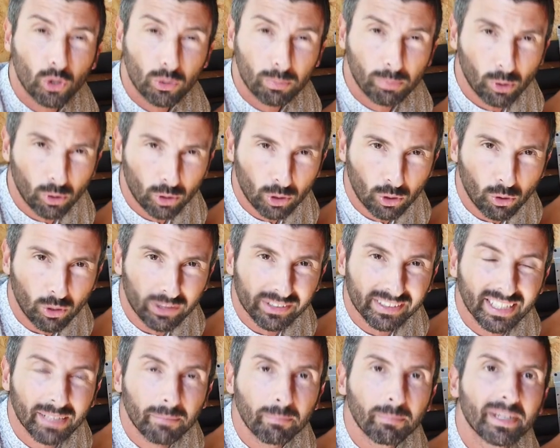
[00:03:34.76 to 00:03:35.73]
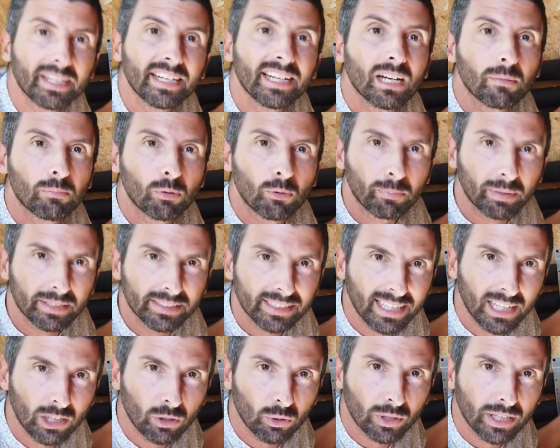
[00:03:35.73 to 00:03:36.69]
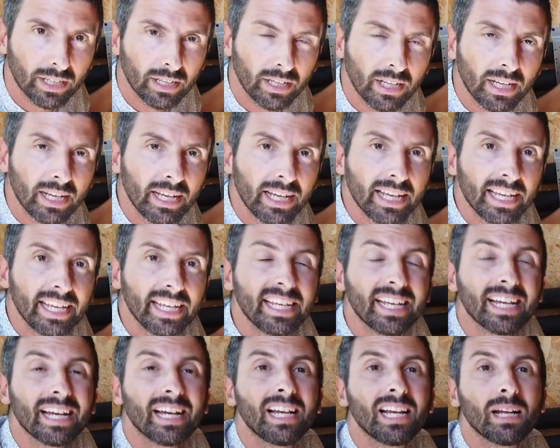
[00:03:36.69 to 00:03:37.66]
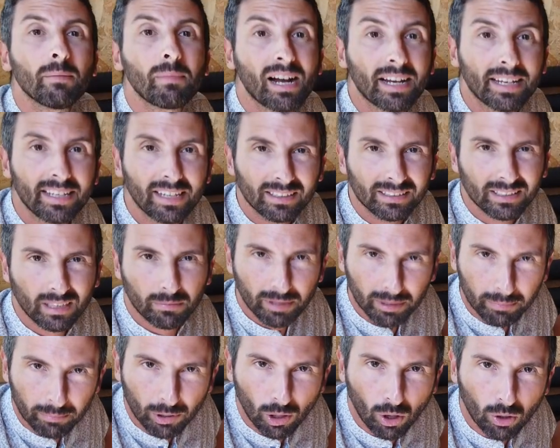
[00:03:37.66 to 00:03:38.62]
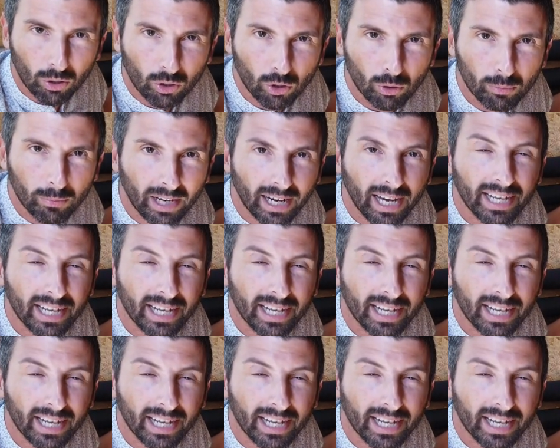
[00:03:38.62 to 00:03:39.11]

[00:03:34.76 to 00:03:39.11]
lo sporco andrebbe nella pompa di calore e eh, la macchina andrebbe in blocco